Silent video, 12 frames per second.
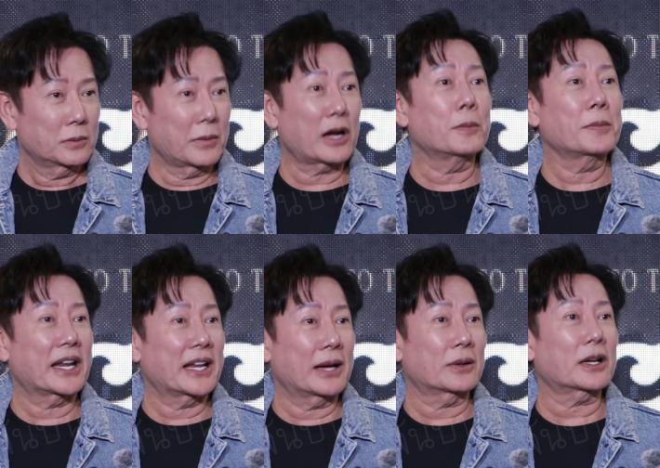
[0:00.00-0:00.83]
มาคอมเพ
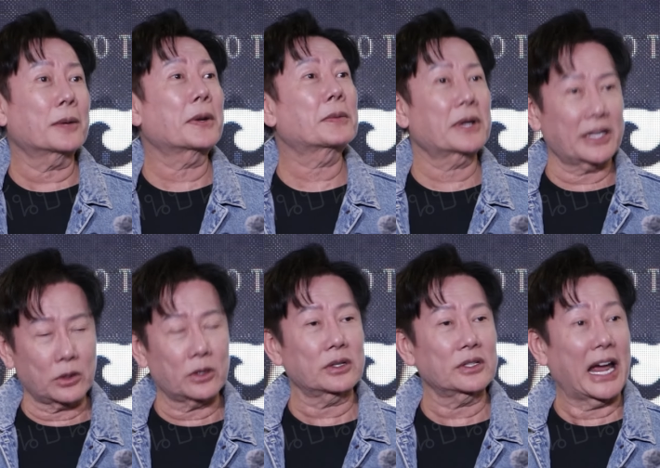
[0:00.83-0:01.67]
นเราแล้วก็ไปคอมเพน
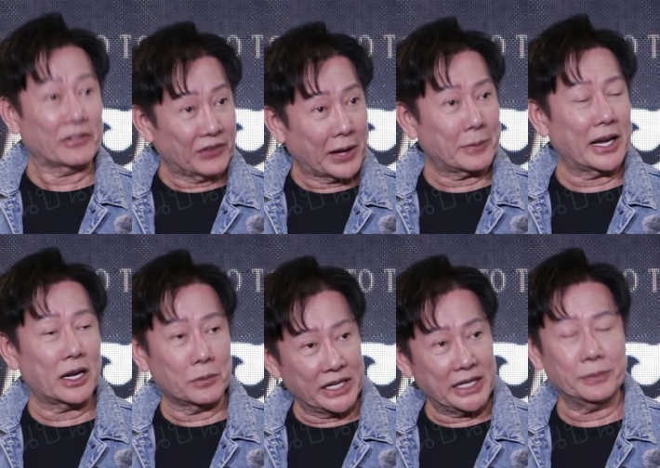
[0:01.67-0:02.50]
คนนั้นอยากฟังไหม
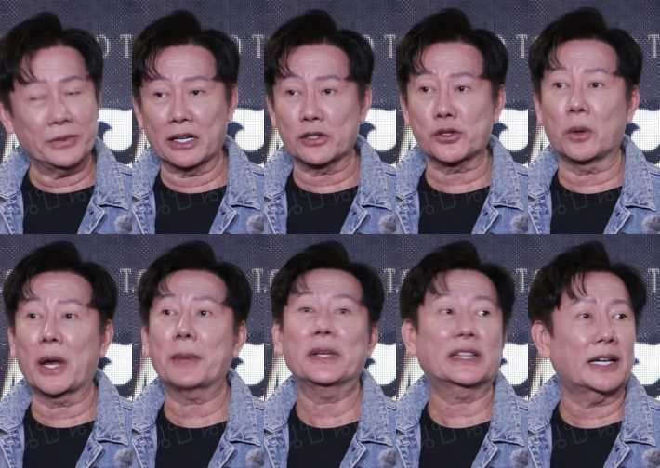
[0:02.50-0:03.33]
เรามีคลิปเดี๋ยวเราส่ง
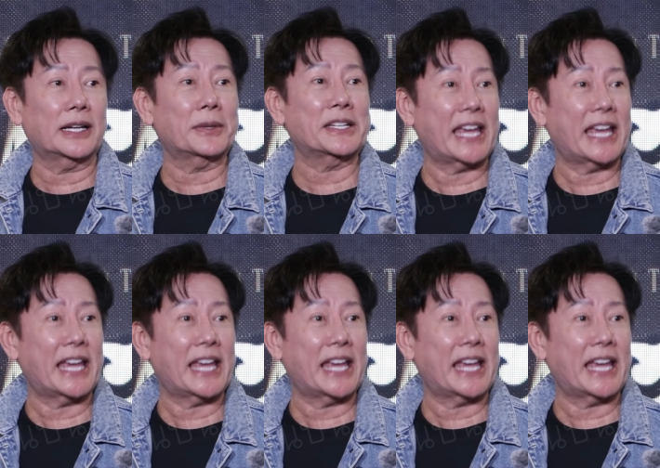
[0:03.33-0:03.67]
ให้พี่เต้ยแล้วไป